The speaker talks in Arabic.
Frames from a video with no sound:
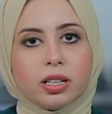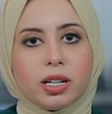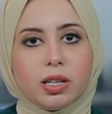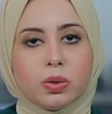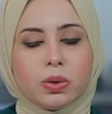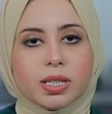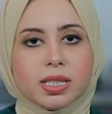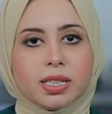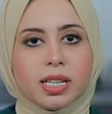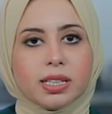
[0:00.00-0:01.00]
لكراسة
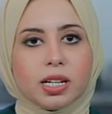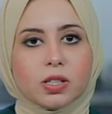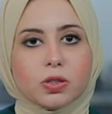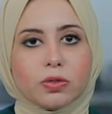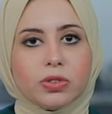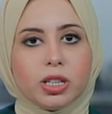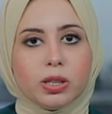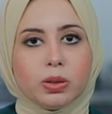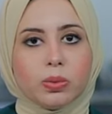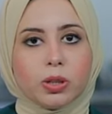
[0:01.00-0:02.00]
الأداء
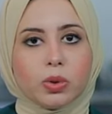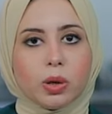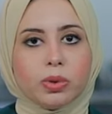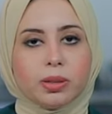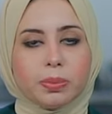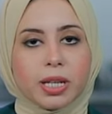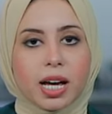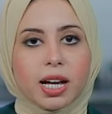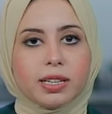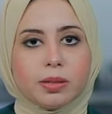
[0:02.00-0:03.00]
الصفي ويدون
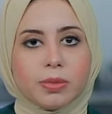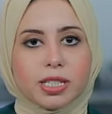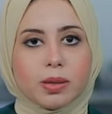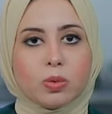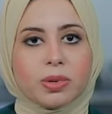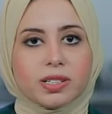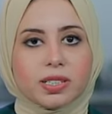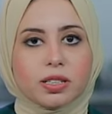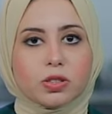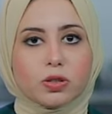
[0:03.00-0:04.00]
بها التلميذ
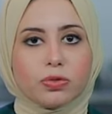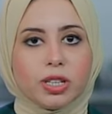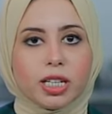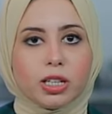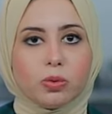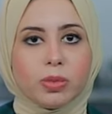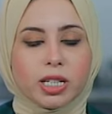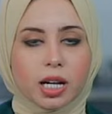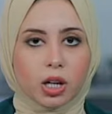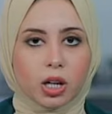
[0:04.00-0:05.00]
الممارسات الصفية
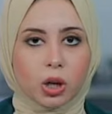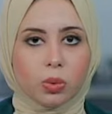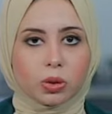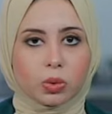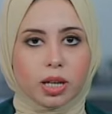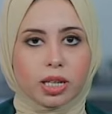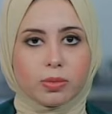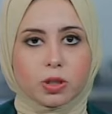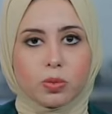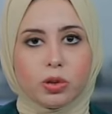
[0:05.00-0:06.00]
اليومية وتقيم
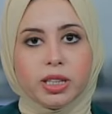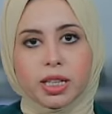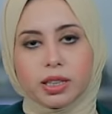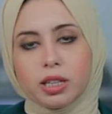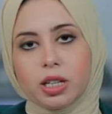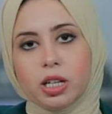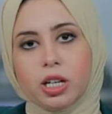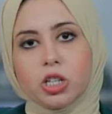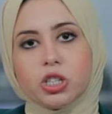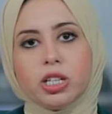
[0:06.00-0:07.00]
أسبوعياً
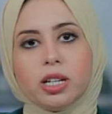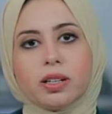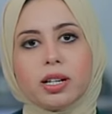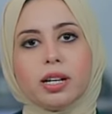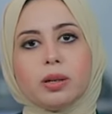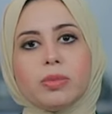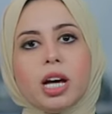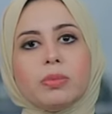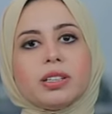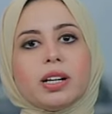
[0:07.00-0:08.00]
20 درجة
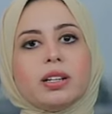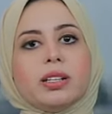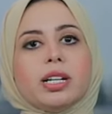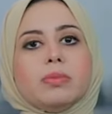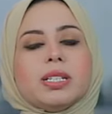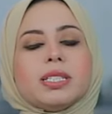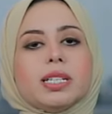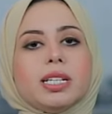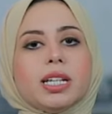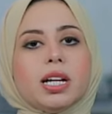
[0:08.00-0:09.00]
للمهام التحريرية
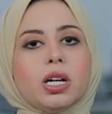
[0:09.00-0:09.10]
المنزلية